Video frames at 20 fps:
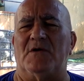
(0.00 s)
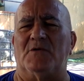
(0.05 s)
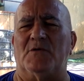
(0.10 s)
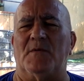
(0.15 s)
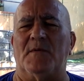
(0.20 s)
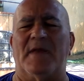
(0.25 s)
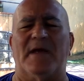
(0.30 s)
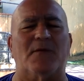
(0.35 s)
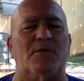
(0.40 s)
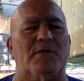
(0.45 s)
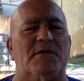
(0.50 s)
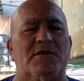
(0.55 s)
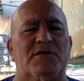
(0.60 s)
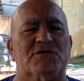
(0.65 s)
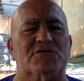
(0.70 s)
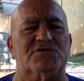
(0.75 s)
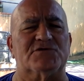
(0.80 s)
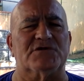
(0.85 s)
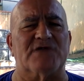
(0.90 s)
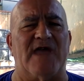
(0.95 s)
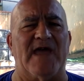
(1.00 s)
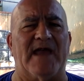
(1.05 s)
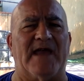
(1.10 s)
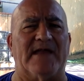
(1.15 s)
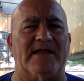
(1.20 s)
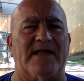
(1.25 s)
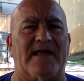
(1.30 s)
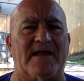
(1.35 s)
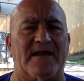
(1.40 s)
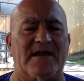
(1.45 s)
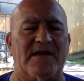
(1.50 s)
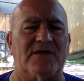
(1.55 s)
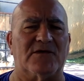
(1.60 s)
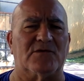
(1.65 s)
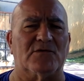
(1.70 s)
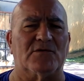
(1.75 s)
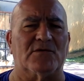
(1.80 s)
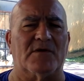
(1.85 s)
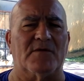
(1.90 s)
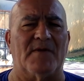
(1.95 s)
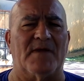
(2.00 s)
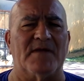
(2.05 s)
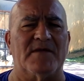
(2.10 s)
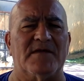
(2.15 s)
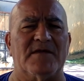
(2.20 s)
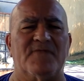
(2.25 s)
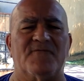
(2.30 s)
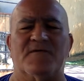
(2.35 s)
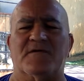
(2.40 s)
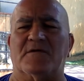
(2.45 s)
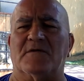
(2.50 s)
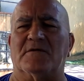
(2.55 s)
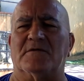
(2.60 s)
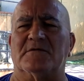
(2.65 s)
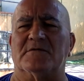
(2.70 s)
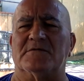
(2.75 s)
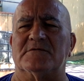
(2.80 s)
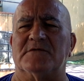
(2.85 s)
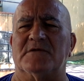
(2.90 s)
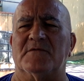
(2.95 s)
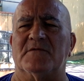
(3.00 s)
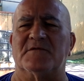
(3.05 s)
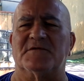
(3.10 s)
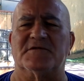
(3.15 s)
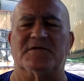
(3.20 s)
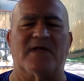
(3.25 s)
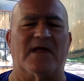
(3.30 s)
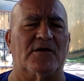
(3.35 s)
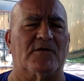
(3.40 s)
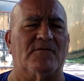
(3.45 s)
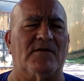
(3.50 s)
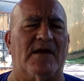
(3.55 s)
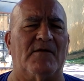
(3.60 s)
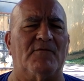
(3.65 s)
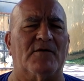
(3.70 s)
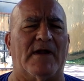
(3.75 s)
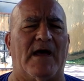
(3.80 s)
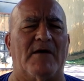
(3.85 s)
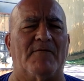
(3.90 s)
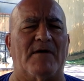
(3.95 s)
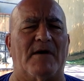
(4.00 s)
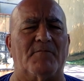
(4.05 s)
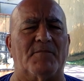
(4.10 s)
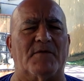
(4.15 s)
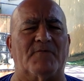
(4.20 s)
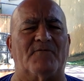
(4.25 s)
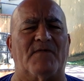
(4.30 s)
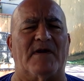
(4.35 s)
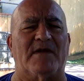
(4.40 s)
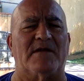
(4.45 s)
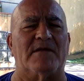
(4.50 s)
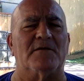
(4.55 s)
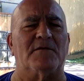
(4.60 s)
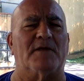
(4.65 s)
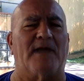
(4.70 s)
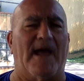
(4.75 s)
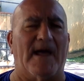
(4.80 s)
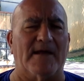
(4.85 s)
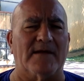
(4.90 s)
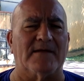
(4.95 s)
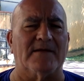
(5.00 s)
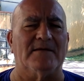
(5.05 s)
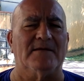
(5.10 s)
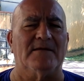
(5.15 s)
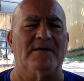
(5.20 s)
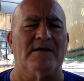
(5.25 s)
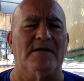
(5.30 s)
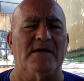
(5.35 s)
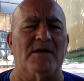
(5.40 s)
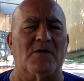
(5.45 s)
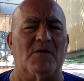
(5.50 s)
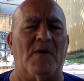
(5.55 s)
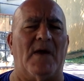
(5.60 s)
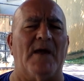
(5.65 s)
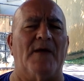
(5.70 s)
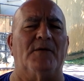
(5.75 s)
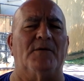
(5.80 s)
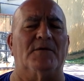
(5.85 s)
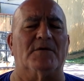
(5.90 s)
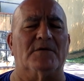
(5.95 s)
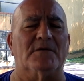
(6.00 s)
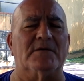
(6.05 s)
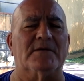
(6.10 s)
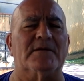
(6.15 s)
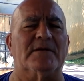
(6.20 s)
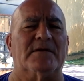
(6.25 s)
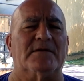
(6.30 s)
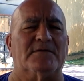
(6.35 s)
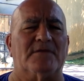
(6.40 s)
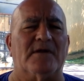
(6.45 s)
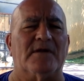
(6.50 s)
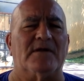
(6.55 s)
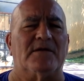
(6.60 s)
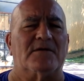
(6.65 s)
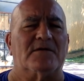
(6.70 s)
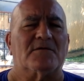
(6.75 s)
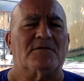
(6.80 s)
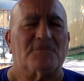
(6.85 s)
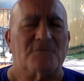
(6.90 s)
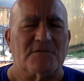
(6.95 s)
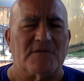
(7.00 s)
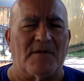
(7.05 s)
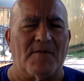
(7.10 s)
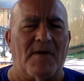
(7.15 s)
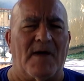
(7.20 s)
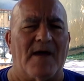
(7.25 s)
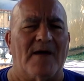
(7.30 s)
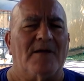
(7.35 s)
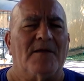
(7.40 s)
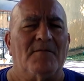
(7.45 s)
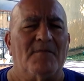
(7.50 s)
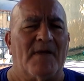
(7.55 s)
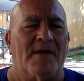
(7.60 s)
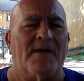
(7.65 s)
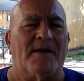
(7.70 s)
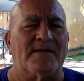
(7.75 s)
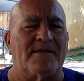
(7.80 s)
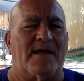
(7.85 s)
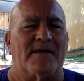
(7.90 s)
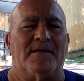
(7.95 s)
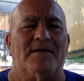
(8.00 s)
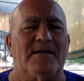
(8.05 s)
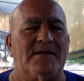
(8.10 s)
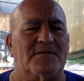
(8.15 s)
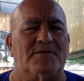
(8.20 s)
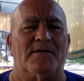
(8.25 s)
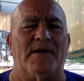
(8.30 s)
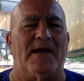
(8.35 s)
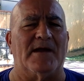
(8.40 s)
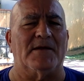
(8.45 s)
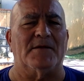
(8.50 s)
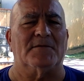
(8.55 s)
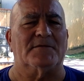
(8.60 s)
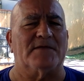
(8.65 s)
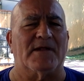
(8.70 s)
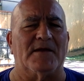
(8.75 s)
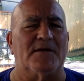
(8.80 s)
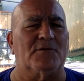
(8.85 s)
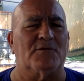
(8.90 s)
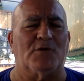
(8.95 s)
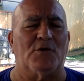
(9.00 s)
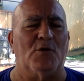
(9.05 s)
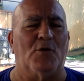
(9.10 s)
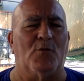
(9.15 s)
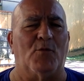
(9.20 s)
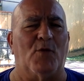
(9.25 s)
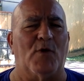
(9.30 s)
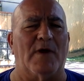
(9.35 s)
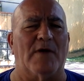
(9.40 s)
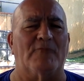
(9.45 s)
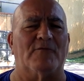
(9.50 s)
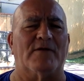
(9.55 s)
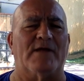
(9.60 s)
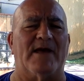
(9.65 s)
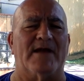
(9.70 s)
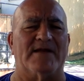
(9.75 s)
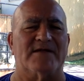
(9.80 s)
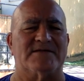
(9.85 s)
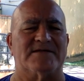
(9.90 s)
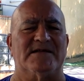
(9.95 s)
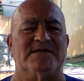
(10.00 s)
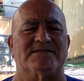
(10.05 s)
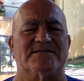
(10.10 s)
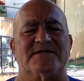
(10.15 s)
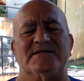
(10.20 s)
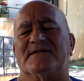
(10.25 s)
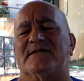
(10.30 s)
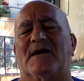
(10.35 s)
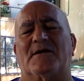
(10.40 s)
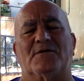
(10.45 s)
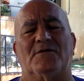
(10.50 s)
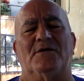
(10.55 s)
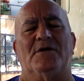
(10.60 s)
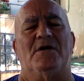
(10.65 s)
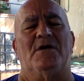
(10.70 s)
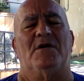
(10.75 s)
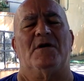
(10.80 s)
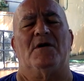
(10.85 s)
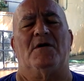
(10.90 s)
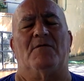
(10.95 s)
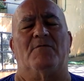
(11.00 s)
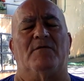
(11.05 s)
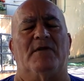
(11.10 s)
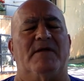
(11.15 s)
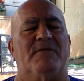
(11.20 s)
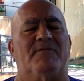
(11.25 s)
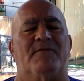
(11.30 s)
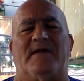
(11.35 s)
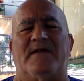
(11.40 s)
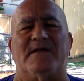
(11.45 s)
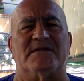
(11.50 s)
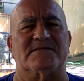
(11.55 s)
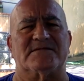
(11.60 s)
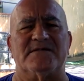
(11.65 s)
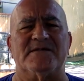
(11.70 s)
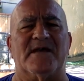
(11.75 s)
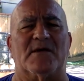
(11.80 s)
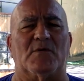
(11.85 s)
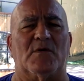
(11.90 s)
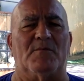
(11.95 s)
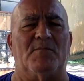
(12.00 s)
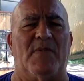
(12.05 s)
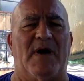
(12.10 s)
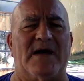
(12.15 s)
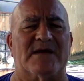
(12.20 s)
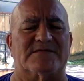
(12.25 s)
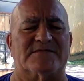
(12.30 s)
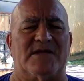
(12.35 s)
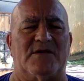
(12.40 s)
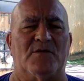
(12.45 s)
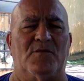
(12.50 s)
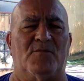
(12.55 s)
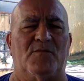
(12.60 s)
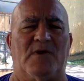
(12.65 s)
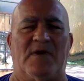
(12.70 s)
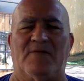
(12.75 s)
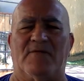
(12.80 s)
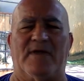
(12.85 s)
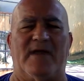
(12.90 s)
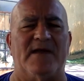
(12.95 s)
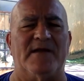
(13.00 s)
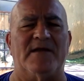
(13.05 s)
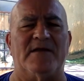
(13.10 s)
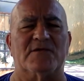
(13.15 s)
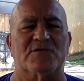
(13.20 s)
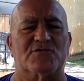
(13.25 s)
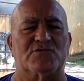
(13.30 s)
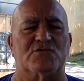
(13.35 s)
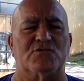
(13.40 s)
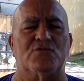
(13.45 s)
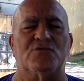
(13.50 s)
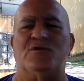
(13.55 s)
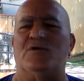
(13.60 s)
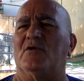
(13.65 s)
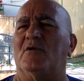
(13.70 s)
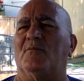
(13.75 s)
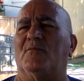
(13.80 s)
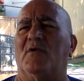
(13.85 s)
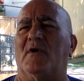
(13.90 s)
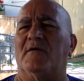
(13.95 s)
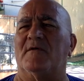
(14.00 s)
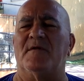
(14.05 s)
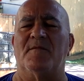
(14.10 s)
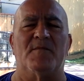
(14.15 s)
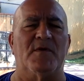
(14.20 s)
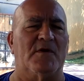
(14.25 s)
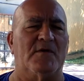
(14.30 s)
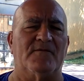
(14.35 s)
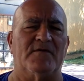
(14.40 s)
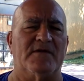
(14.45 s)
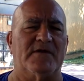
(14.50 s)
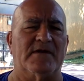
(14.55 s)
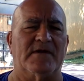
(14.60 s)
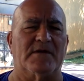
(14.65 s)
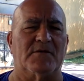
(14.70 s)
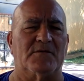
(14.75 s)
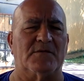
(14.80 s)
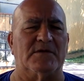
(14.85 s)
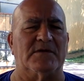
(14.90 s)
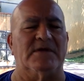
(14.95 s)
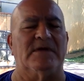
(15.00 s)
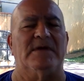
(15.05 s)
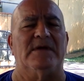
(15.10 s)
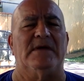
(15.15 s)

2015, era dal rettore magnifico dell'università dove lavorava per fare gli orari quando il rettore ha detto scusa ma il mandatario elettorale non ti ha detto che non puoi lavorare, sei il sindaco, devi fare il sindaco e basta, non puoi lavorare nello studio, non puoi nemmeno venire qui.